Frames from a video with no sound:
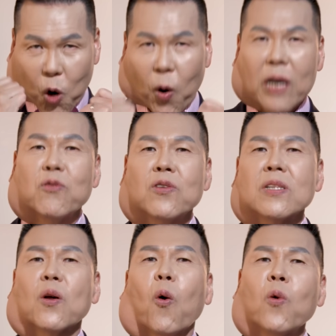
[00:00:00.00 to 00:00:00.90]
여호와의
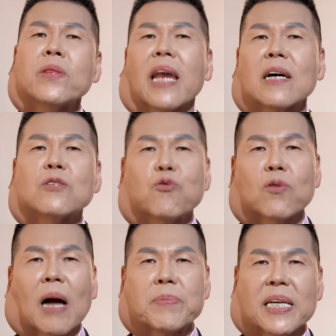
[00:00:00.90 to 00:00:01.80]
눈은 온 땅을 두루
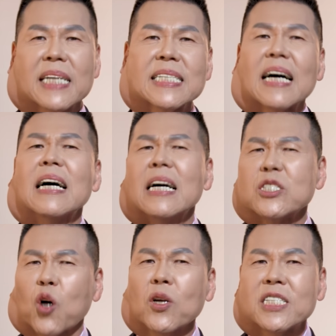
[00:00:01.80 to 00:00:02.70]
감찰하사
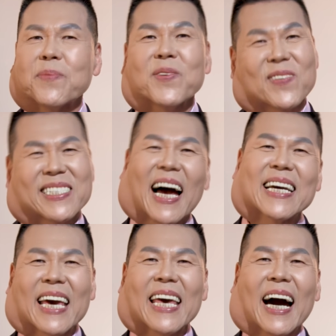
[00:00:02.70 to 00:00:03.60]
전심으로
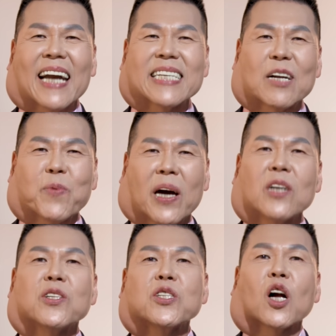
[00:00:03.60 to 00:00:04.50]
자기의 향한 자를 위하여
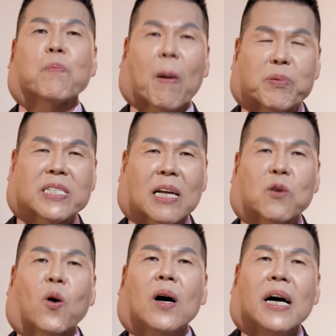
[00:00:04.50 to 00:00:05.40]
능력을
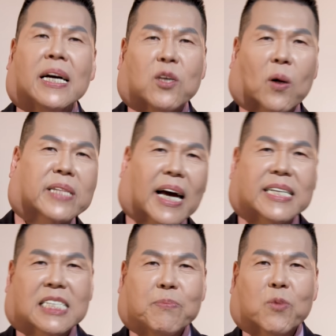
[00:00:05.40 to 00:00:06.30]
베푸신다고 역대하
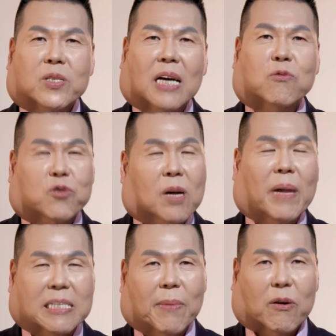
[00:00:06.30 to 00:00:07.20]
16장 9절
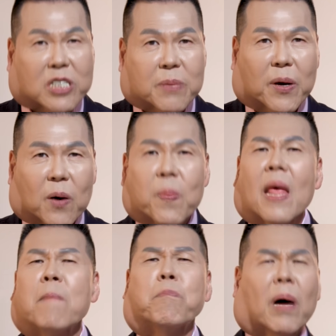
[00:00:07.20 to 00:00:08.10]
말씀하고 있으며
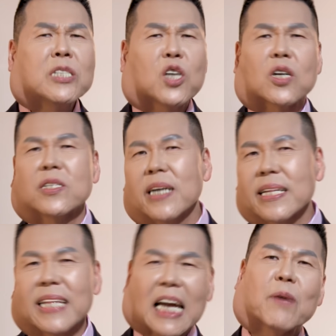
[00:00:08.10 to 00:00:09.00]
먼저 그의
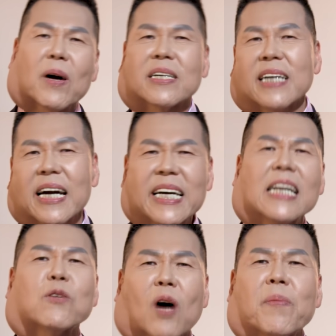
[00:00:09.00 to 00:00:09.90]
나라와 그의
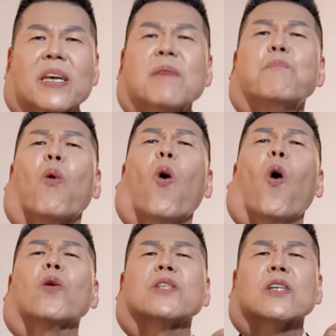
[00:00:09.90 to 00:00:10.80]
의를 구하며 이
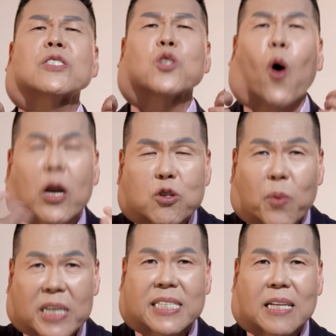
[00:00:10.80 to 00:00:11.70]
모든 것을 더해주고
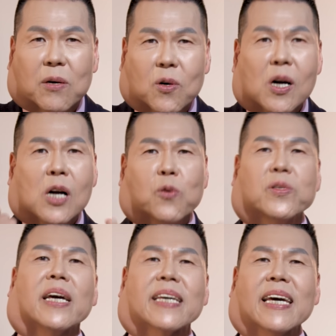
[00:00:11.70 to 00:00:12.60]
원하신다고
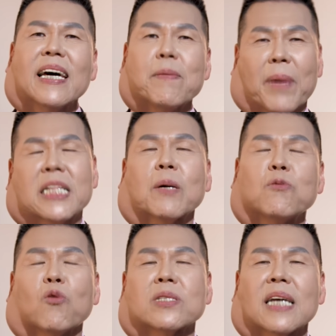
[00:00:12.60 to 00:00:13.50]
우리에게
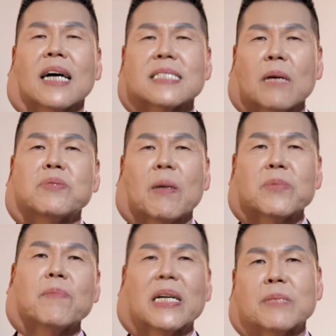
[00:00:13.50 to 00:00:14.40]
마태복음 6장
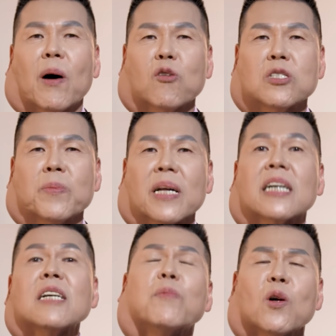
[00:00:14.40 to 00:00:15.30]
33절 말씀하고 있습니다.
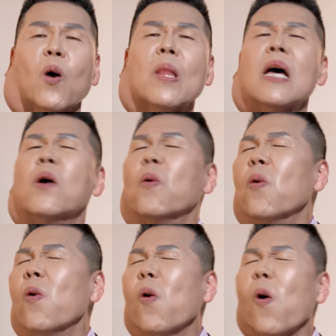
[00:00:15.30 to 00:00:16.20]
그러므로
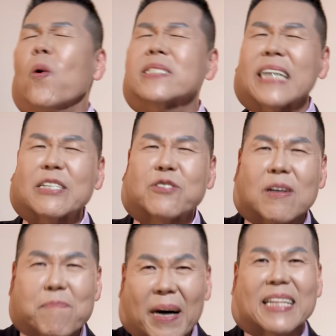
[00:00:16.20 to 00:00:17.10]
오직
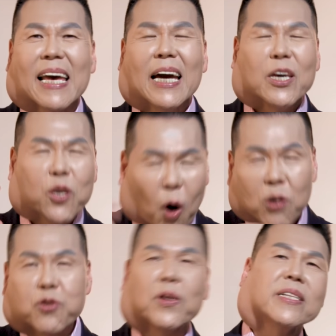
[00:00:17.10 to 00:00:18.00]
예수님만
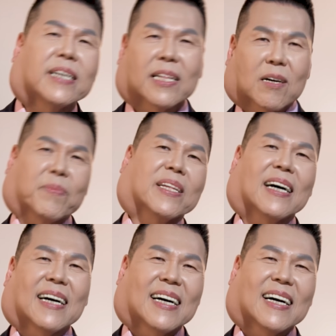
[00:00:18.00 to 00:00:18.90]
영순을 드리는
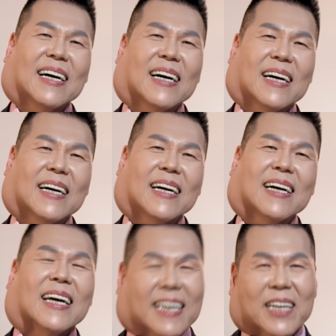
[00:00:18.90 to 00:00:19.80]
겁니다.
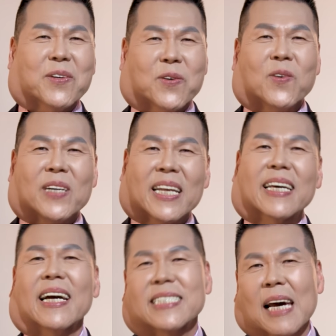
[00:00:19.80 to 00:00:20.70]
그리고
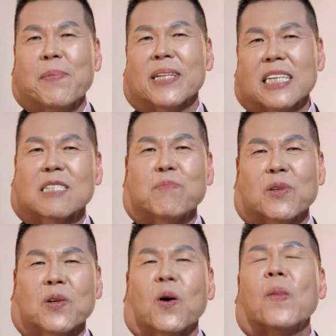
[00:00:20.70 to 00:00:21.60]
이렇게 차별된
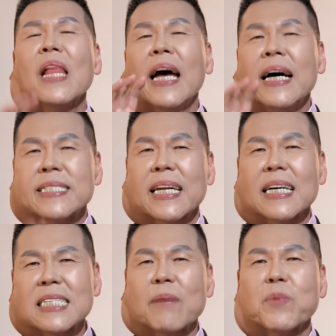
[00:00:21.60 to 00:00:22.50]
신분으로 세상
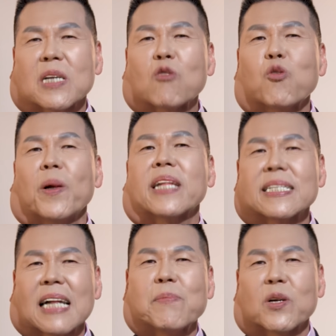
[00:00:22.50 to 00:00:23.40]
사람들과 구별된
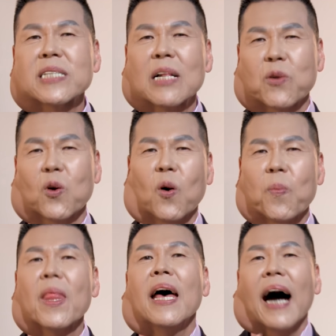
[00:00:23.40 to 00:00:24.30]
삶을
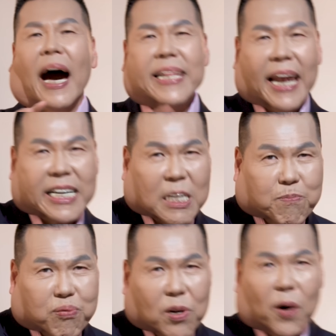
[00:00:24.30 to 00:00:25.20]
살도록 하나님께서
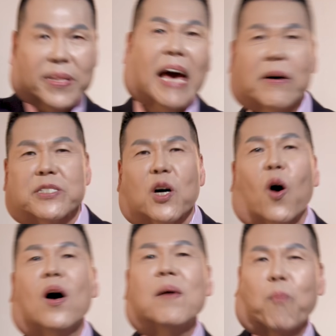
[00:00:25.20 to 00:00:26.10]

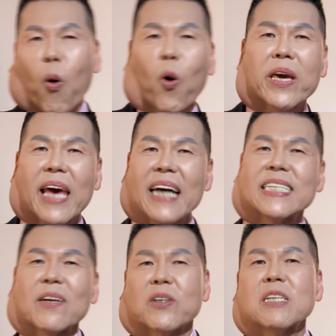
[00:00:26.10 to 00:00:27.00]
불러내어서 모이게
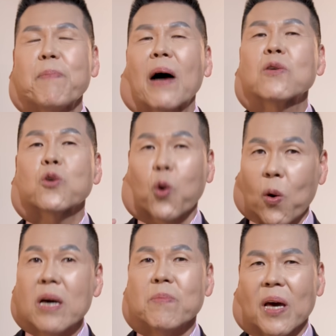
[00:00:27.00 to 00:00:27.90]
하신 것이 바로
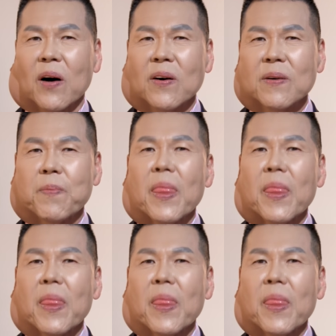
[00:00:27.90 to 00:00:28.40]
교회이며